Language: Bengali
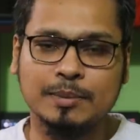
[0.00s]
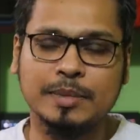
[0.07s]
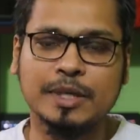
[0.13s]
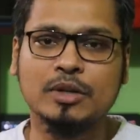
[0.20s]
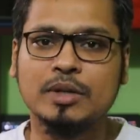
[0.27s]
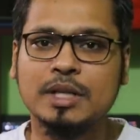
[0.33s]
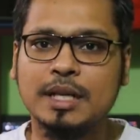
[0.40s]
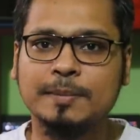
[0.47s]

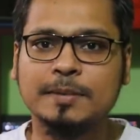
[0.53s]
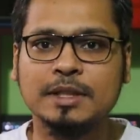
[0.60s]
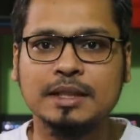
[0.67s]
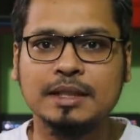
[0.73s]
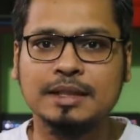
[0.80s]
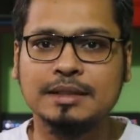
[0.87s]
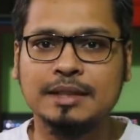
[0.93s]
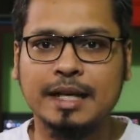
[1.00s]
ভিডিওটি আপনাদের
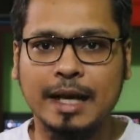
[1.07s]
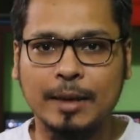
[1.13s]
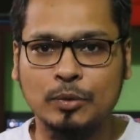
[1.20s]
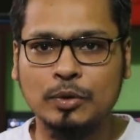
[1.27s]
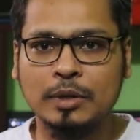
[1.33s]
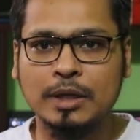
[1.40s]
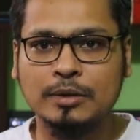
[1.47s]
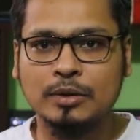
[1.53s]
কাছে কেমন
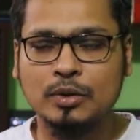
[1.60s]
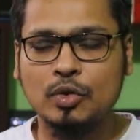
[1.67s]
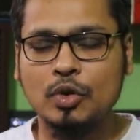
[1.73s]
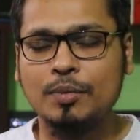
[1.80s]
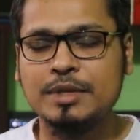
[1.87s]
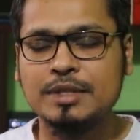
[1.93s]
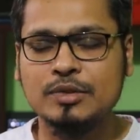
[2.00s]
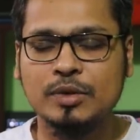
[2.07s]
লাগলো
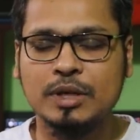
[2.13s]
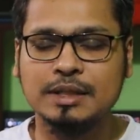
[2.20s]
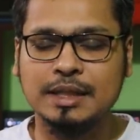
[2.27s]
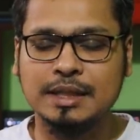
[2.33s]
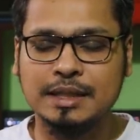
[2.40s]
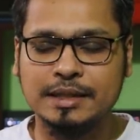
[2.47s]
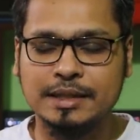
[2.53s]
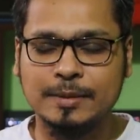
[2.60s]
কমেন্টস করে
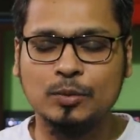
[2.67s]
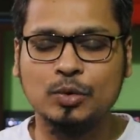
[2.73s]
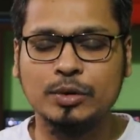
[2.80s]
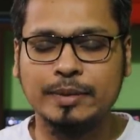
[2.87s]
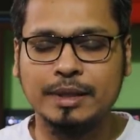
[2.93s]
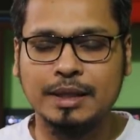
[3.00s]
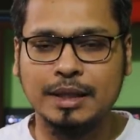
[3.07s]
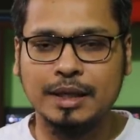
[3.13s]
জানিয়ে দিতে
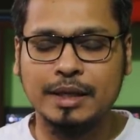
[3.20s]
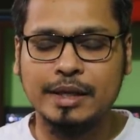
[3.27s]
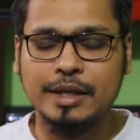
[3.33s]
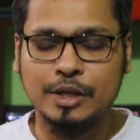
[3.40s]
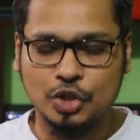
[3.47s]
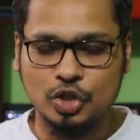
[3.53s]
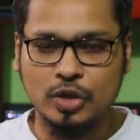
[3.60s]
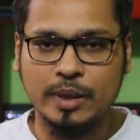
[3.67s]
ভুলবেন না
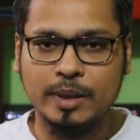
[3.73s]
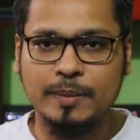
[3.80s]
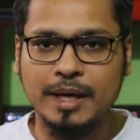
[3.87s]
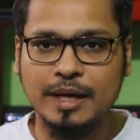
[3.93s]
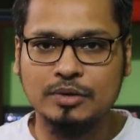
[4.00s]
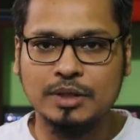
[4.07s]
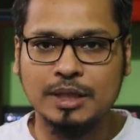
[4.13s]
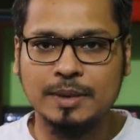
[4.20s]
সবাই
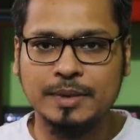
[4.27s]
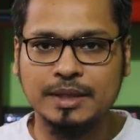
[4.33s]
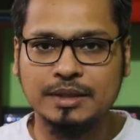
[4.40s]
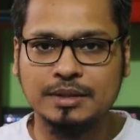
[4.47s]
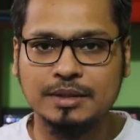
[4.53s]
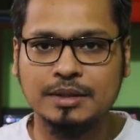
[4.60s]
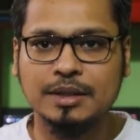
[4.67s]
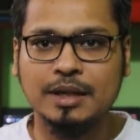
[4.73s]
ভালো থাকবেন
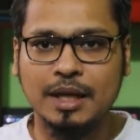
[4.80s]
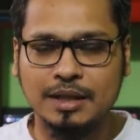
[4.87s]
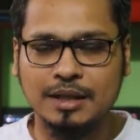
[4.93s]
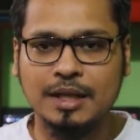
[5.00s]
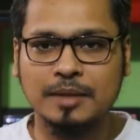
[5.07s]
আল্লাহ